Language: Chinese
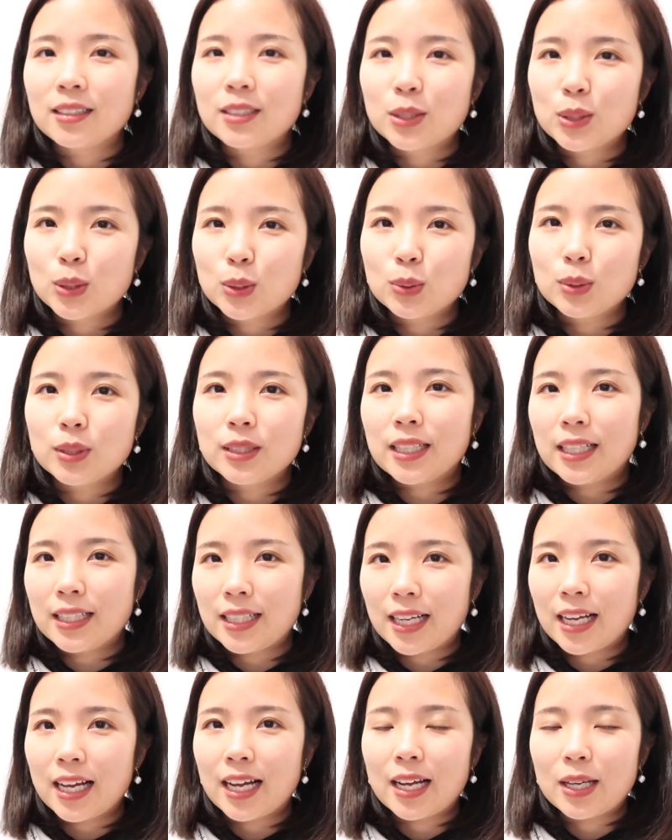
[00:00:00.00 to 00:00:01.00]
的旧历，大
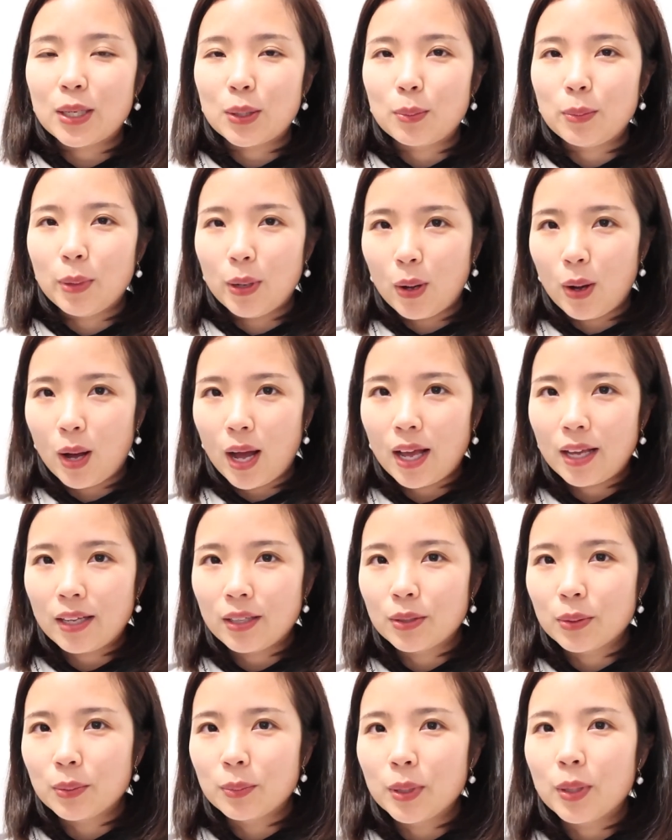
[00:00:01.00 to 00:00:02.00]
家看看有没有还
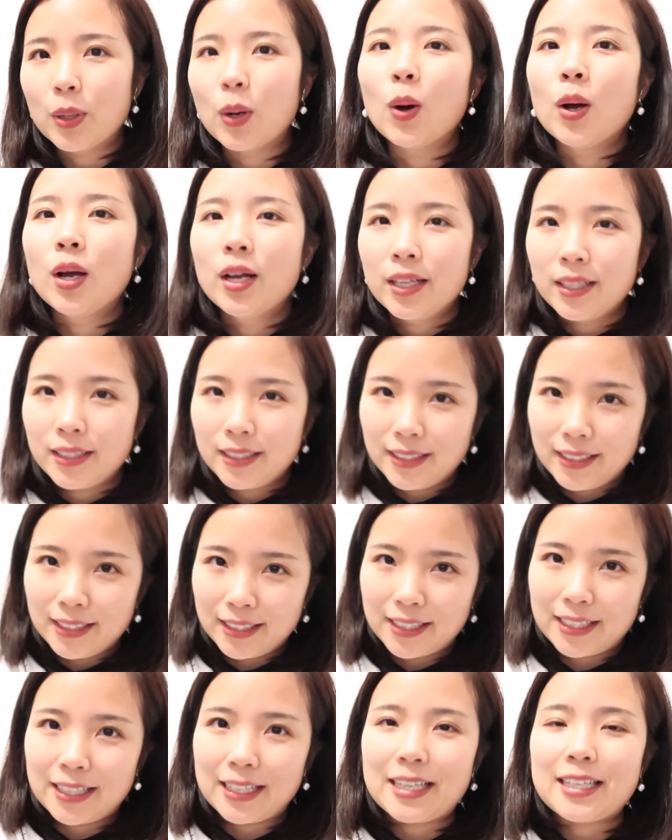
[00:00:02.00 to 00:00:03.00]
有没有也
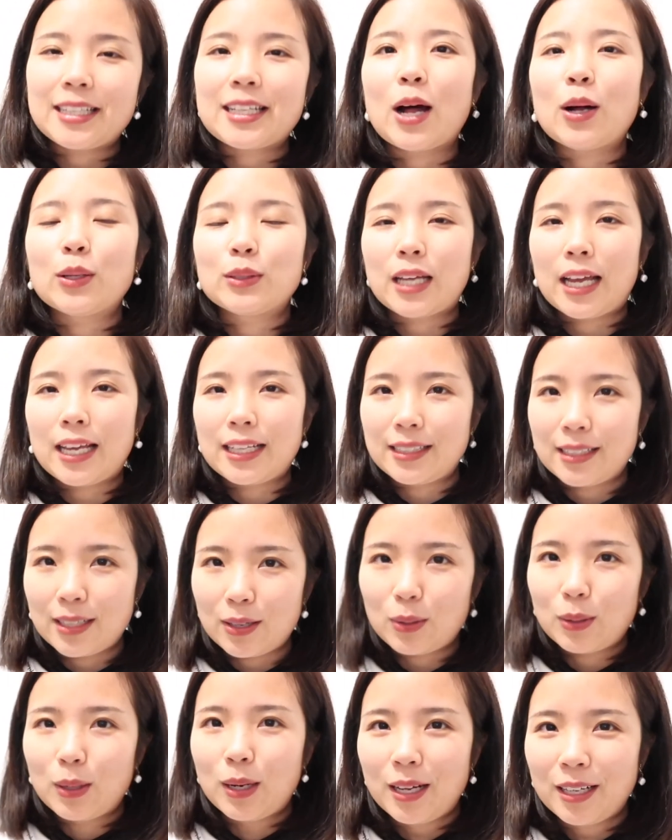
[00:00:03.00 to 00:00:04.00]
可以淘汰掉
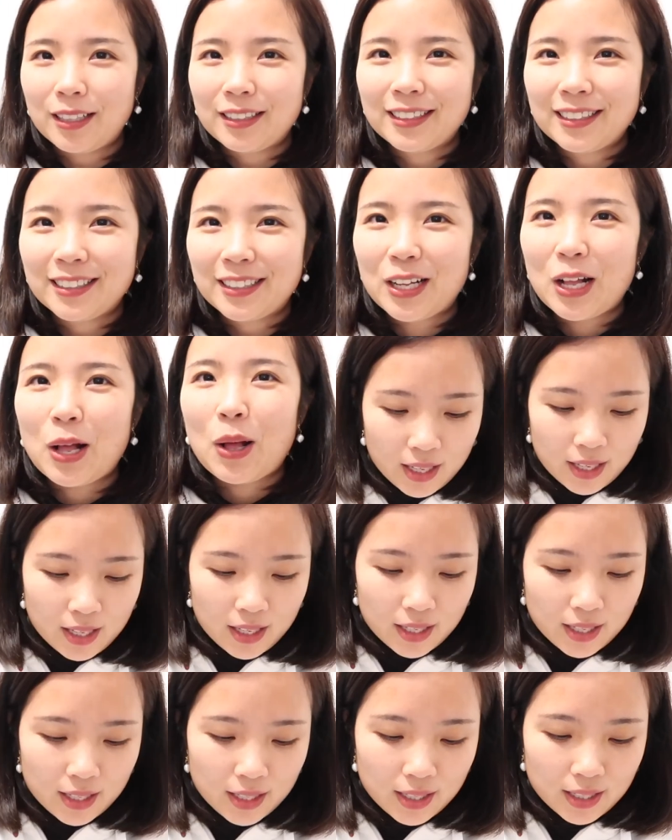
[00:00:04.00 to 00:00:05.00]
了。
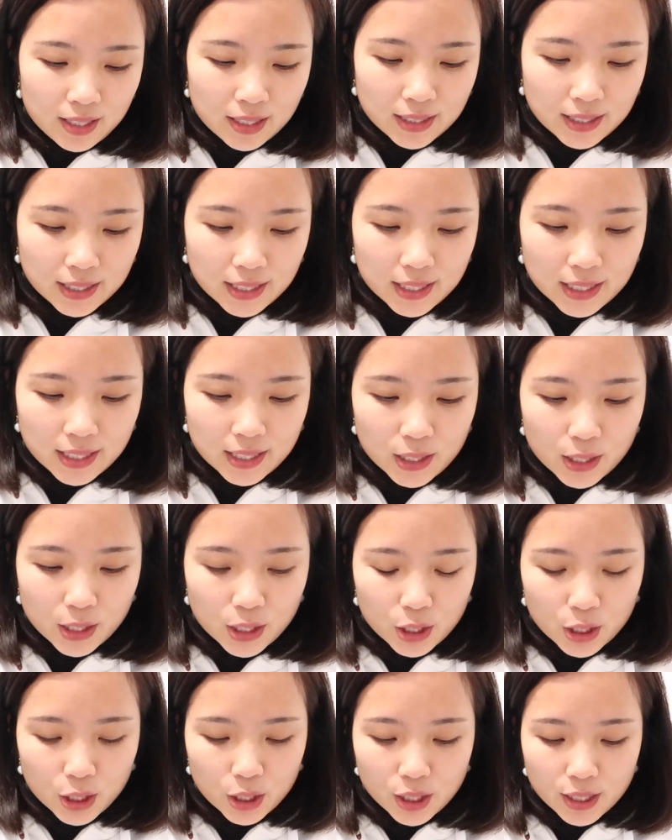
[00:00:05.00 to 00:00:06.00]
呃，第
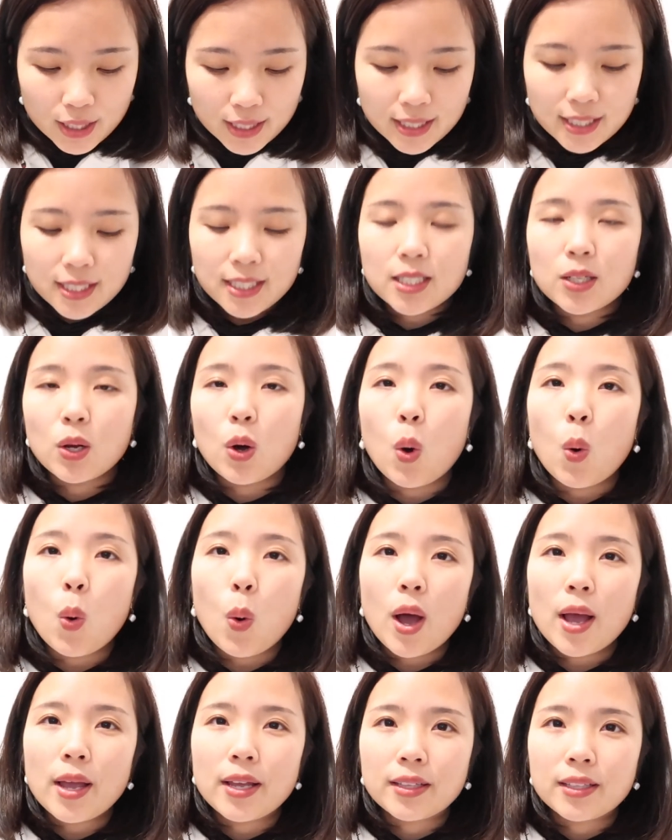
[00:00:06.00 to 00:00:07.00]
十四
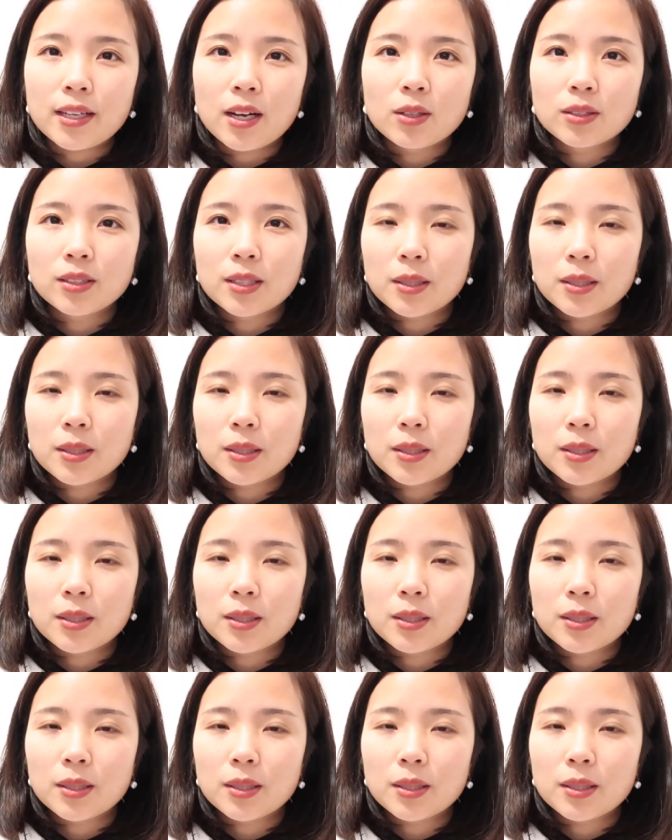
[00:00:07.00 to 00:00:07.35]
坏掉